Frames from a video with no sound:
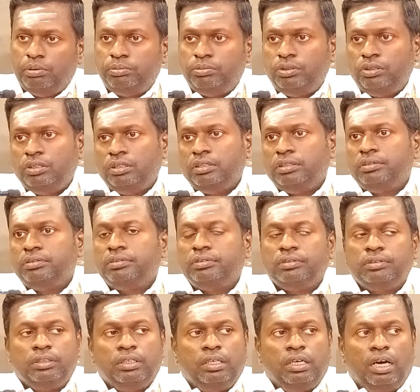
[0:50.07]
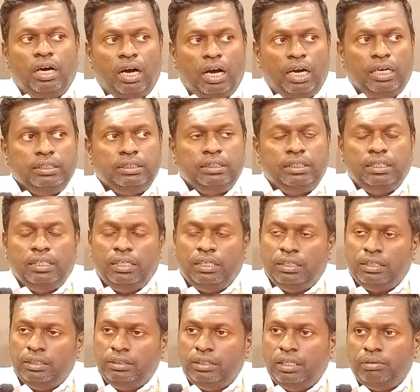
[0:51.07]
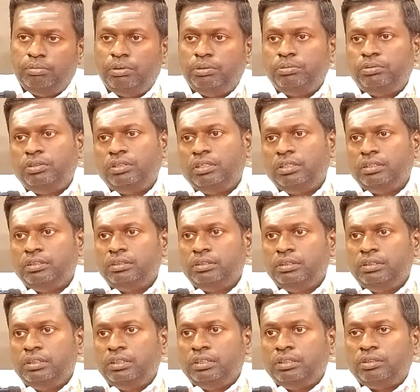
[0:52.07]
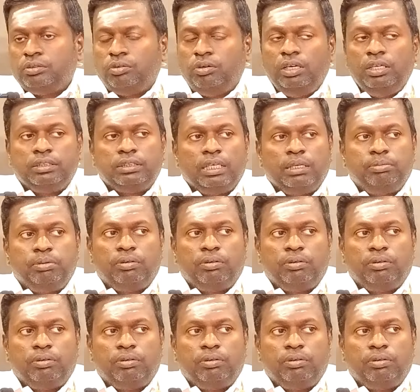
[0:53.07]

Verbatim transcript: தர்மம் உண்டு ஆசிரியருக்கு தர்மம் உண்டு தொழில்